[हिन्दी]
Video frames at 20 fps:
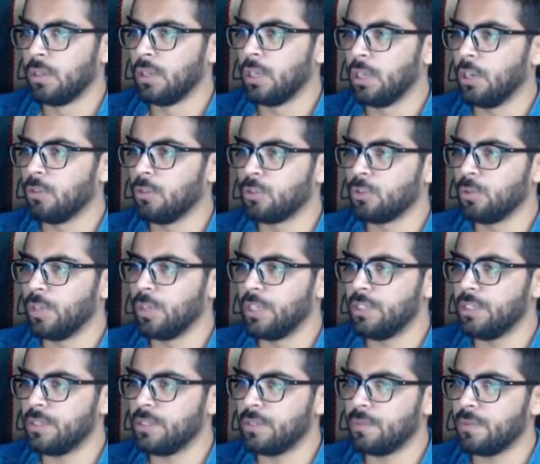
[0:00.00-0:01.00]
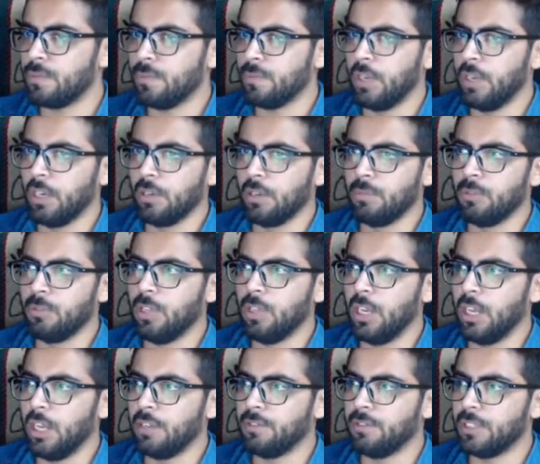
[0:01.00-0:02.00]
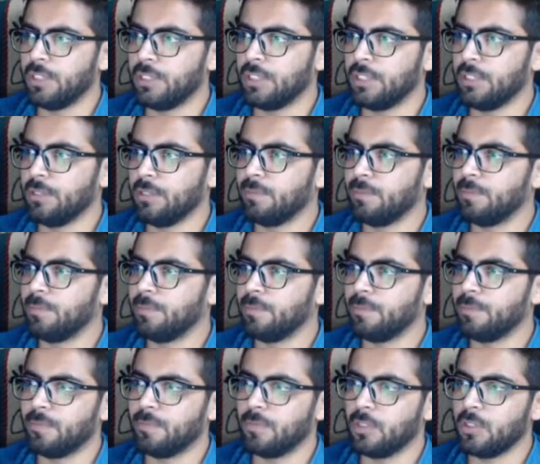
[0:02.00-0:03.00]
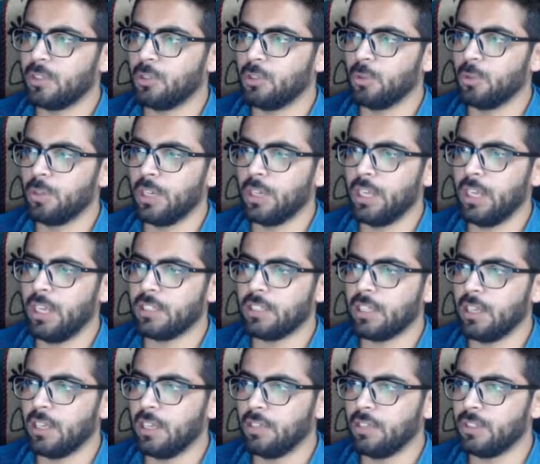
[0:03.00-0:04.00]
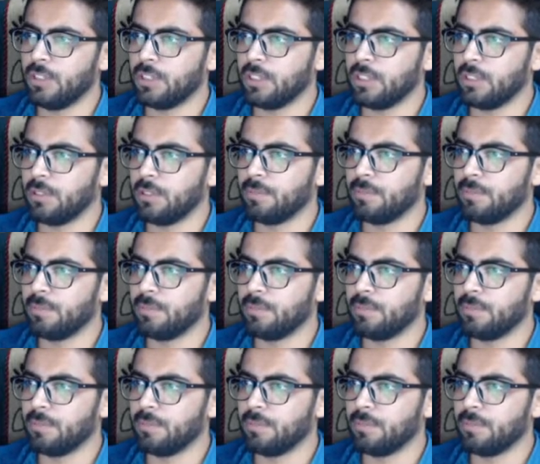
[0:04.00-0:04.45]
हेलो स्टूडेंट्स वेलकम टू द लाइव सेशन शुरू करें आज का लाइव सेशन